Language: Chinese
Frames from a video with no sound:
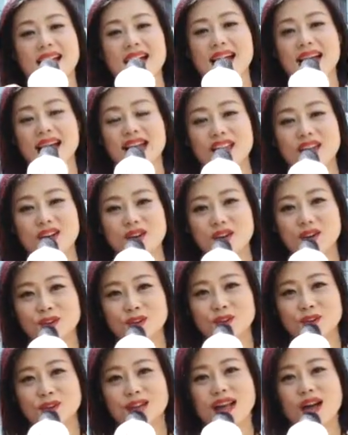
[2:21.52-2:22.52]

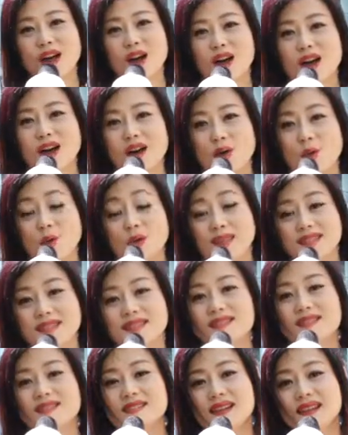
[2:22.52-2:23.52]
Hello，啊，我的
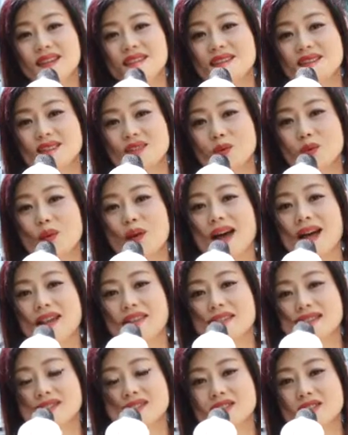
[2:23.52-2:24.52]
新年计划
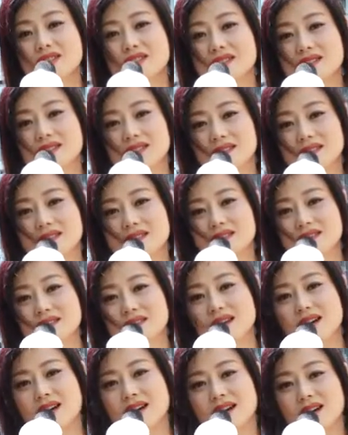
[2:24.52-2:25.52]
呢
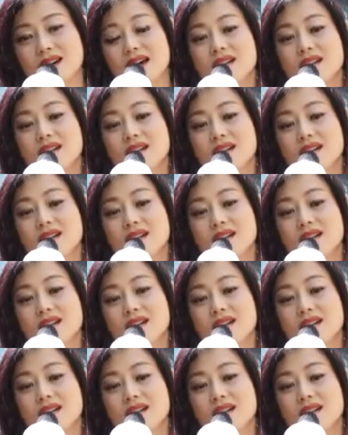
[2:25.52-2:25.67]
是啊，